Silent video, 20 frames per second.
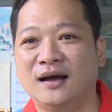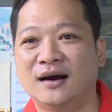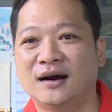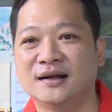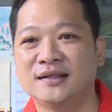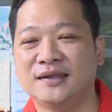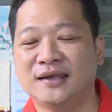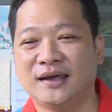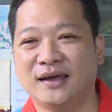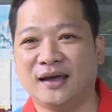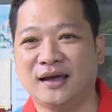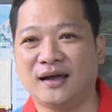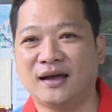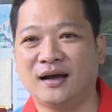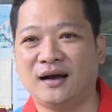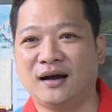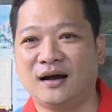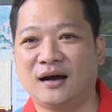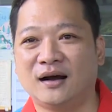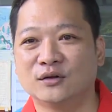而且，
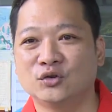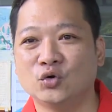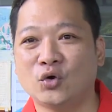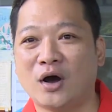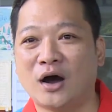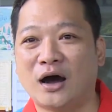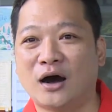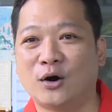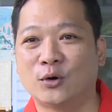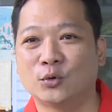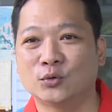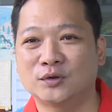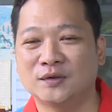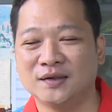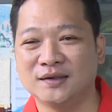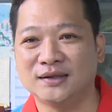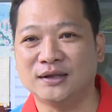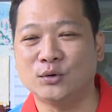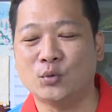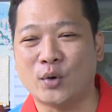呃，做好
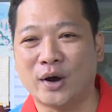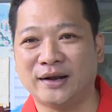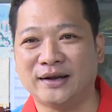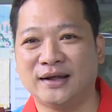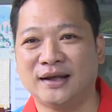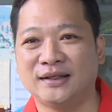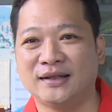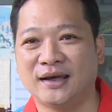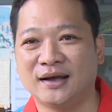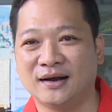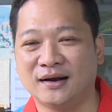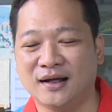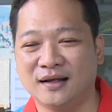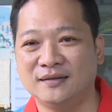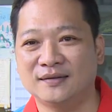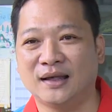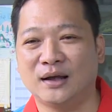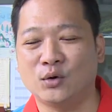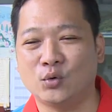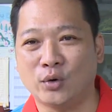自己晚年的一个人
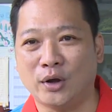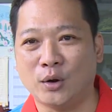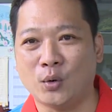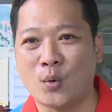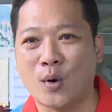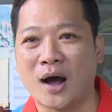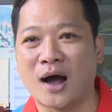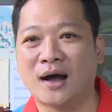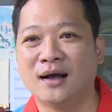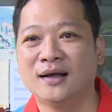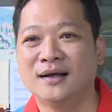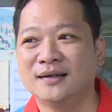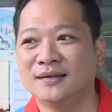生规划，